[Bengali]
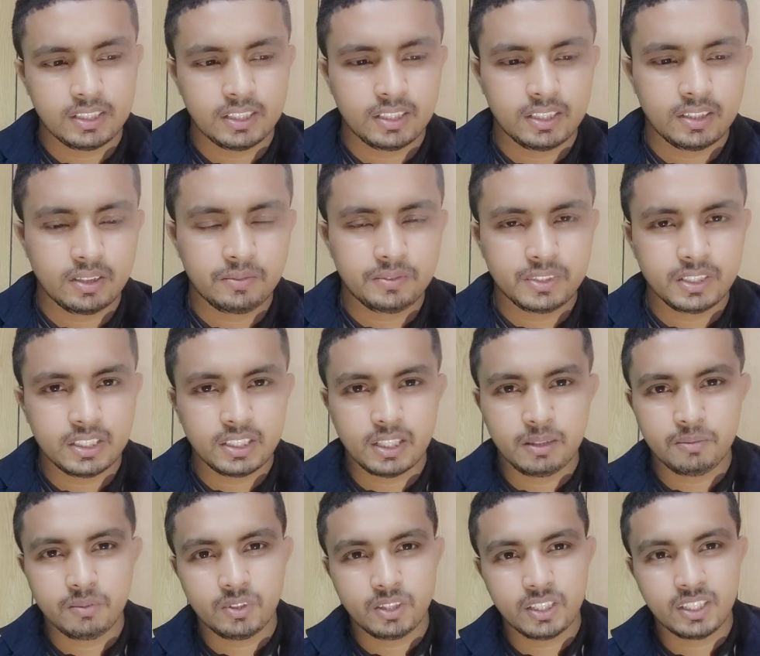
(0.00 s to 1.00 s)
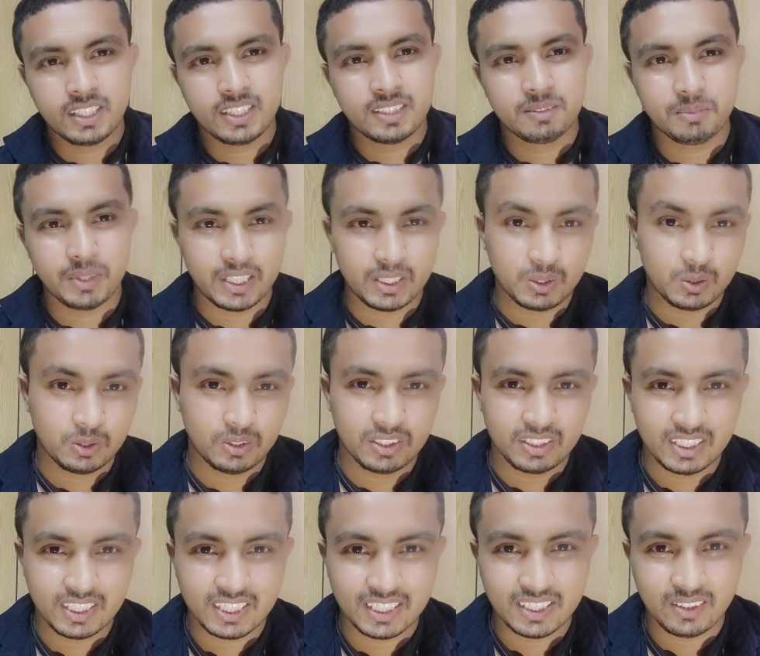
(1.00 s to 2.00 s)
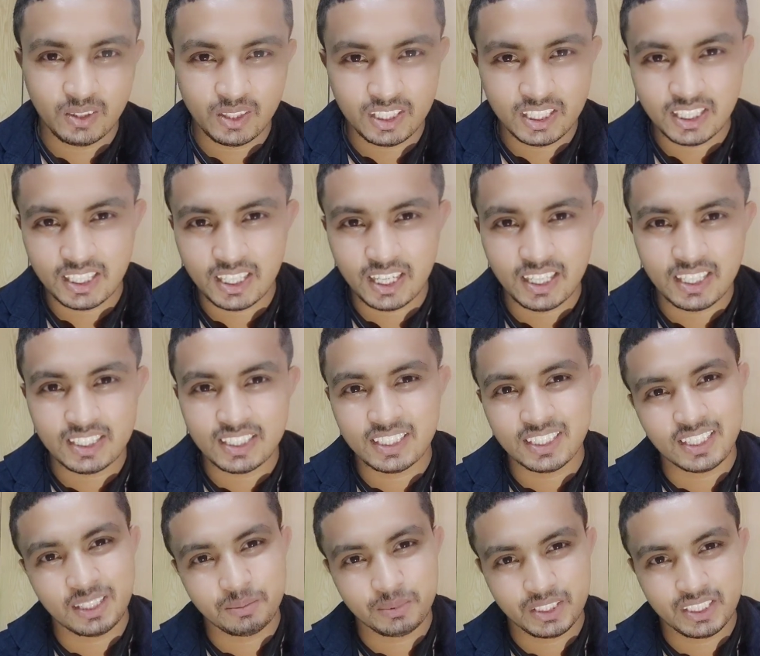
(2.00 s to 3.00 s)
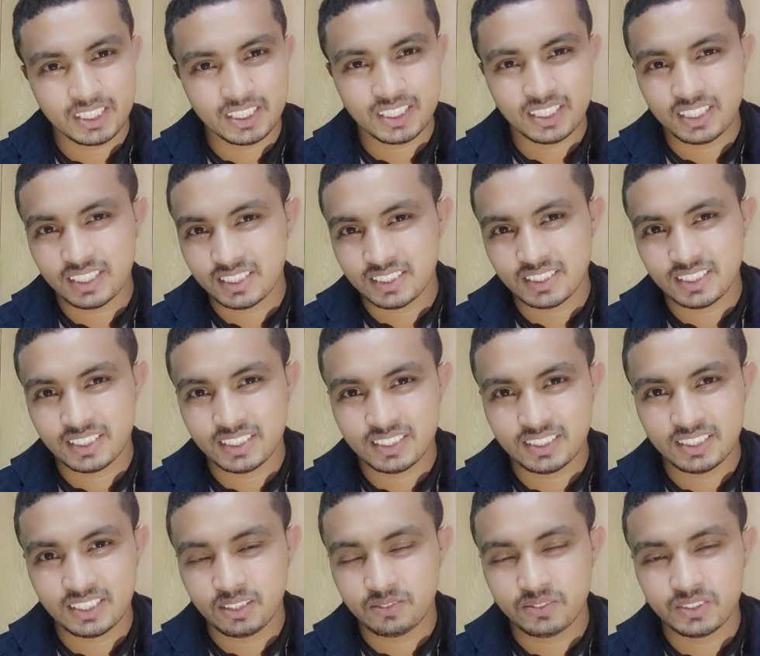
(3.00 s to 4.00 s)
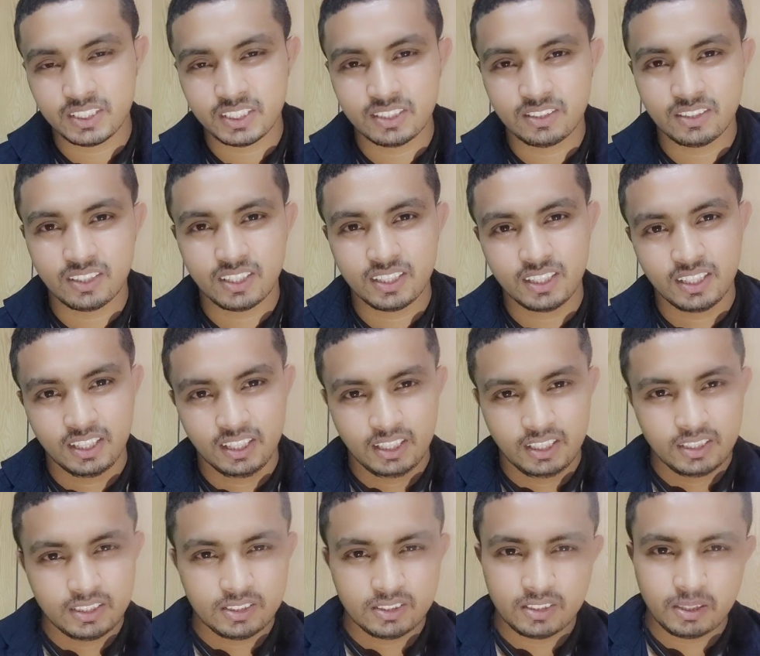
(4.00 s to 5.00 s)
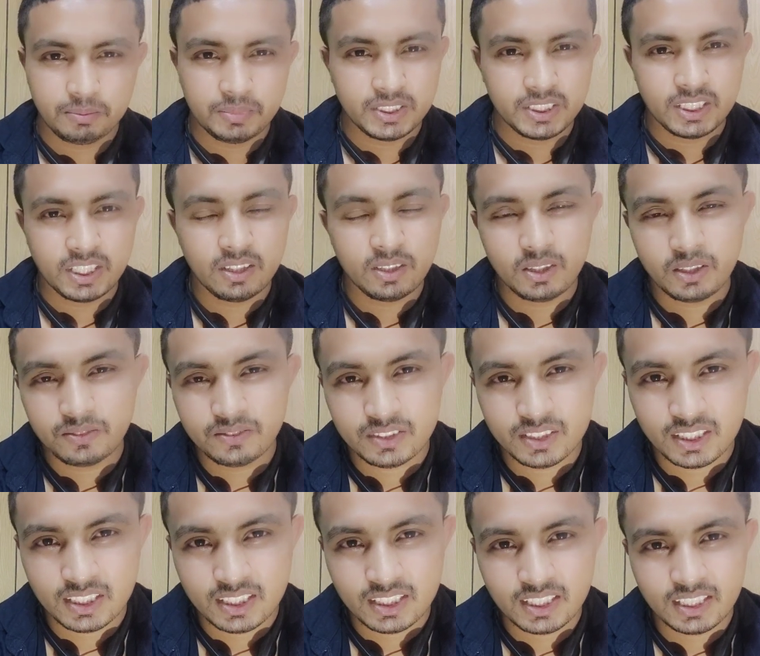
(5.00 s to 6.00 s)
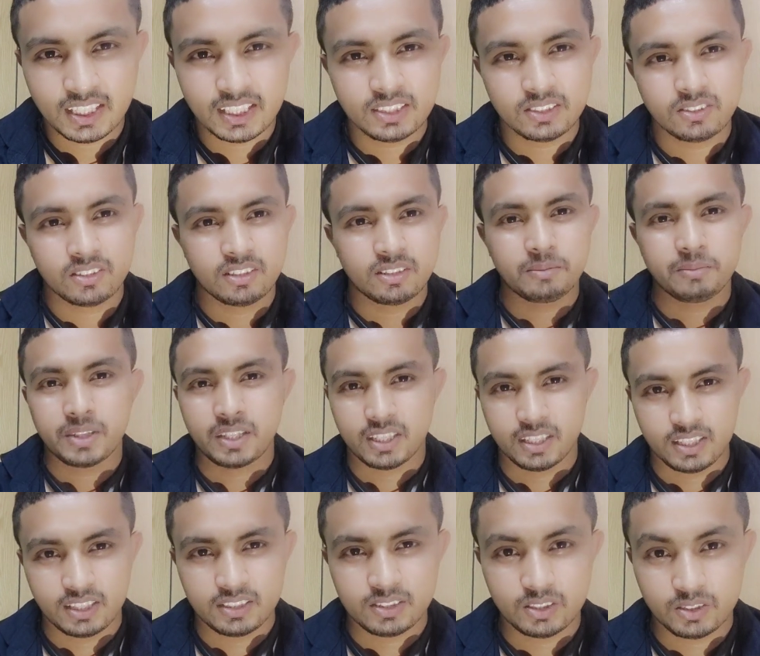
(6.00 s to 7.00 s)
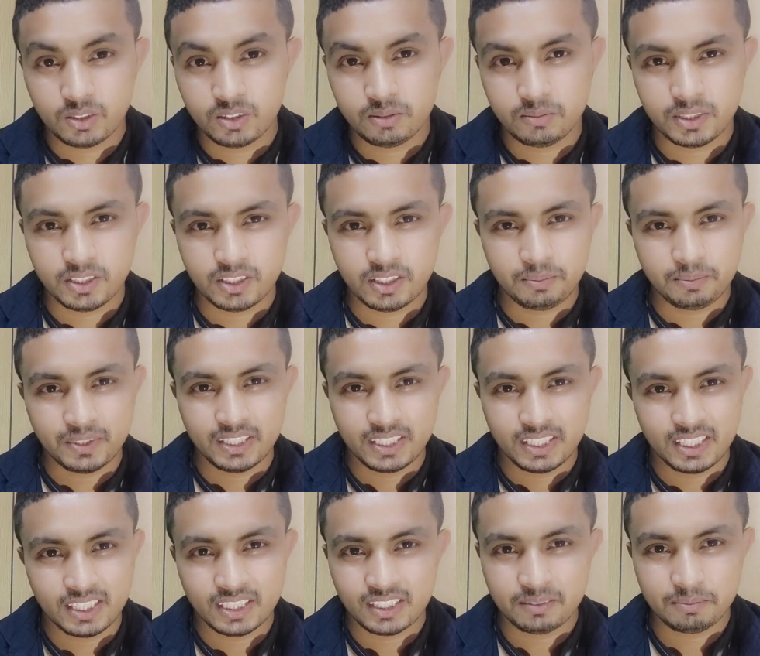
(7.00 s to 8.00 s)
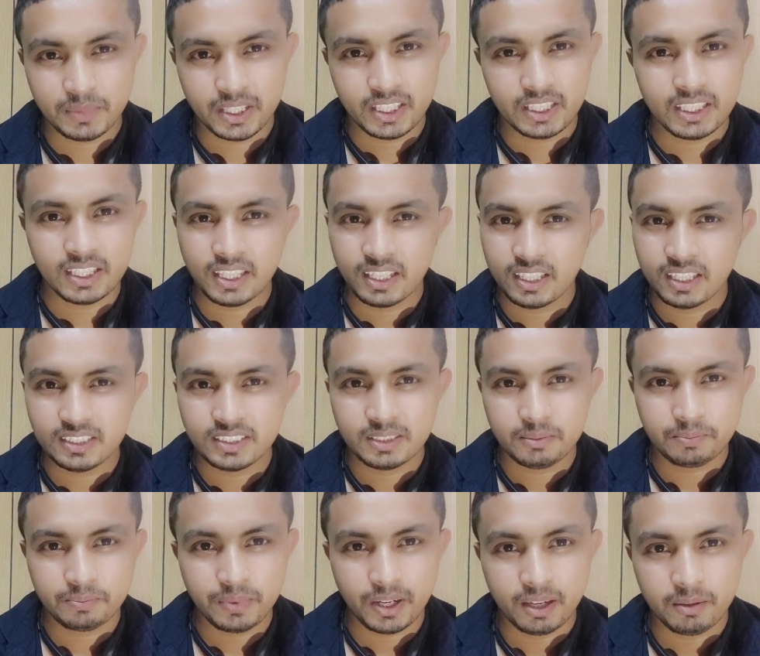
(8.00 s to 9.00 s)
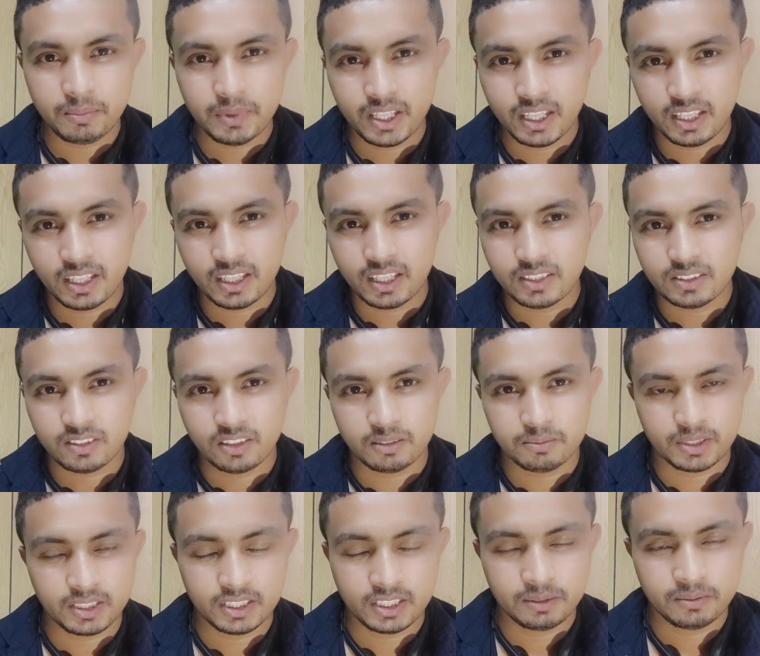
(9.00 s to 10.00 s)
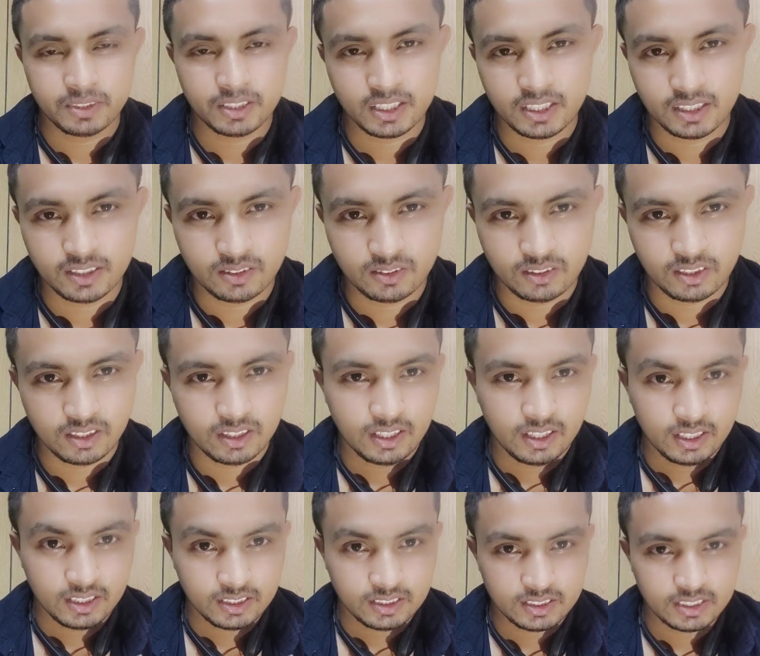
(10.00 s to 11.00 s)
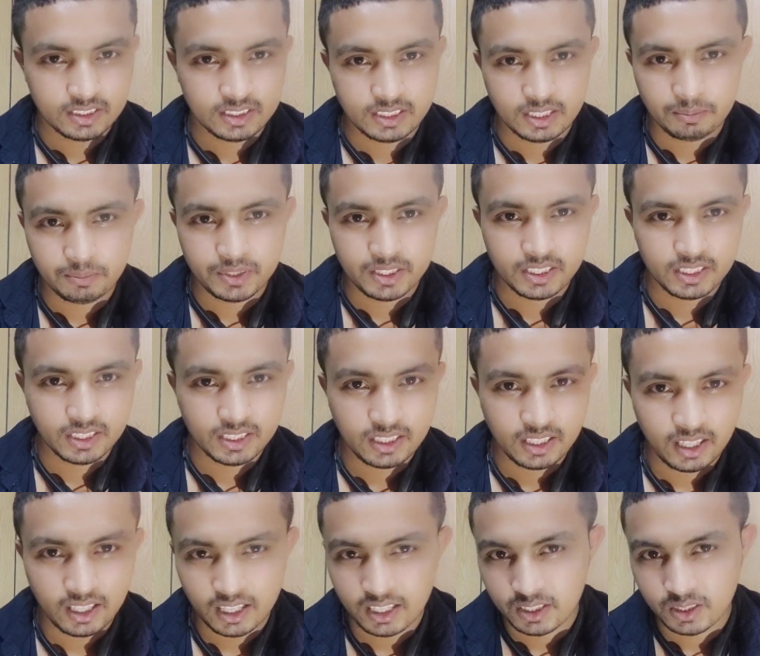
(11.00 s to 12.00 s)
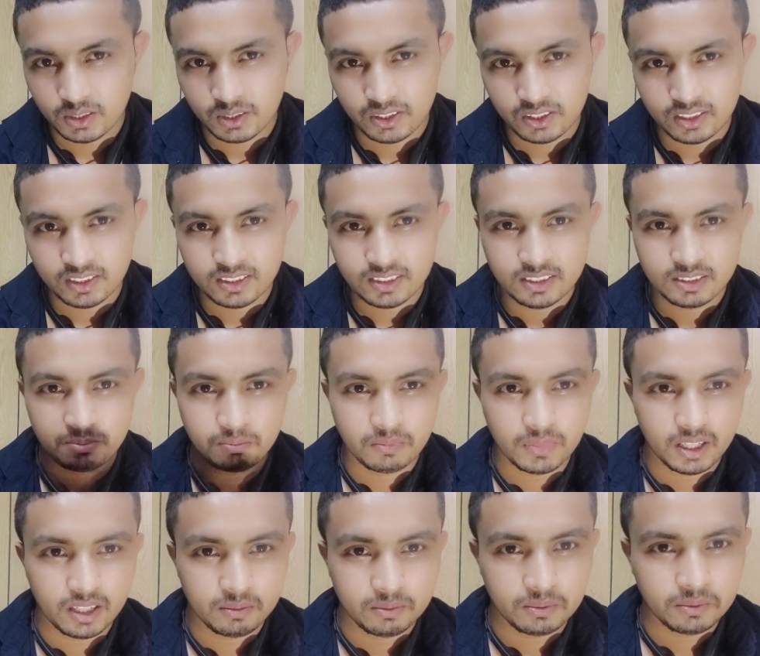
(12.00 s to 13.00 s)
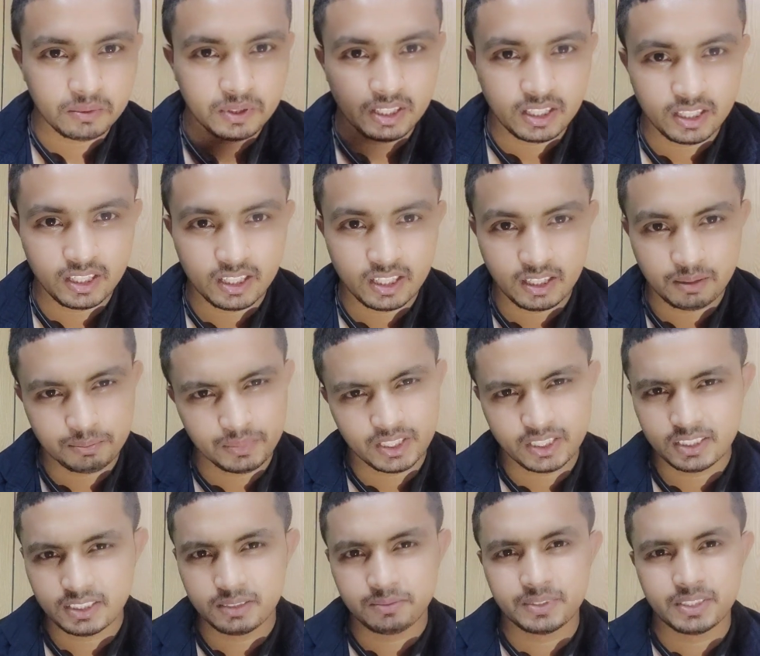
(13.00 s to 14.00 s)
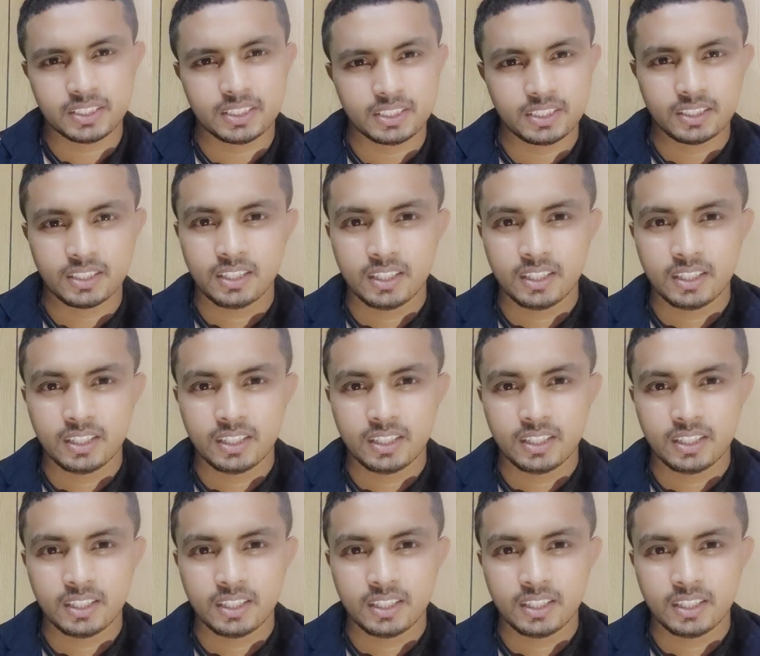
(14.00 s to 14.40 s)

এই ওয়েবসাইটটা আমি অনেক মানে ছোটো থেকে অনেক আগে থেকে আমি দেখতে আসতেছি এই ওয়েবসাইটগুলো আপনি চাইলে ওয়েবসাইটটাতে কাজ করতে পারেন শুধুমাত্র আপনাদের মানে এখানে যে পারমানেন্ট কাজ করবেন তেমনটা কিন্তু না জাস্ট আপনাদেরকে হাত খরচ বা মোবাইলের আপনার এভরিথিং